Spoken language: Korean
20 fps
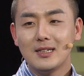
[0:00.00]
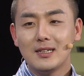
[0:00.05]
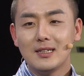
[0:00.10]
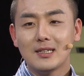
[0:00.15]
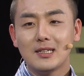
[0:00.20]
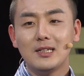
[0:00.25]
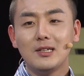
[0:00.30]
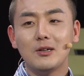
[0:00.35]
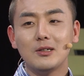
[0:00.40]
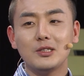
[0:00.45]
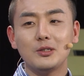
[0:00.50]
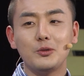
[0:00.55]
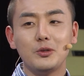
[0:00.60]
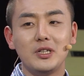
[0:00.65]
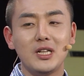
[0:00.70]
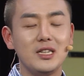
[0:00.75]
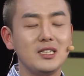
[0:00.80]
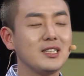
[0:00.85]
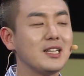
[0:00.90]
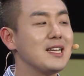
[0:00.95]
그것으로
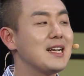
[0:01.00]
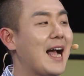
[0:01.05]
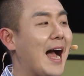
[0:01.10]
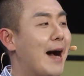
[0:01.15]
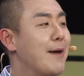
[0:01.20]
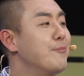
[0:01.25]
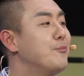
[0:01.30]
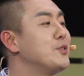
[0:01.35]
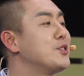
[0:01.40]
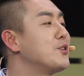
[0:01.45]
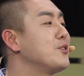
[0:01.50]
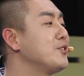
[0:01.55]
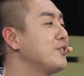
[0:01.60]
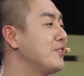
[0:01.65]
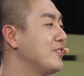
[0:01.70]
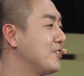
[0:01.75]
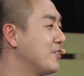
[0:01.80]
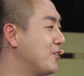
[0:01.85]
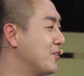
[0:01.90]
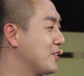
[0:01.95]
인해 느낀
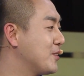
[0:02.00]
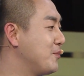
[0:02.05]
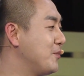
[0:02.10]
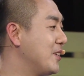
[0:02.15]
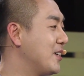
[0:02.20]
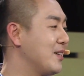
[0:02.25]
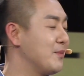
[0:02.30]
감정들을 적었습니다.